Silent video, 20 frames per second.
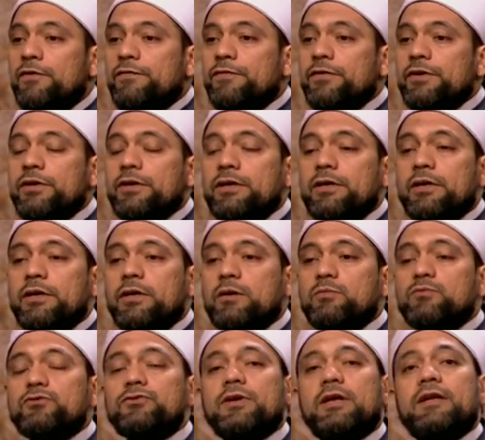في آه،
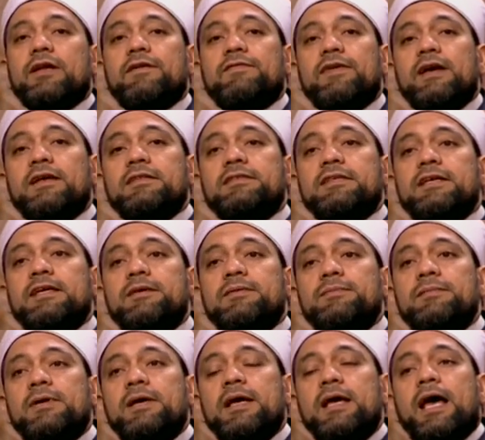مصنفاتهم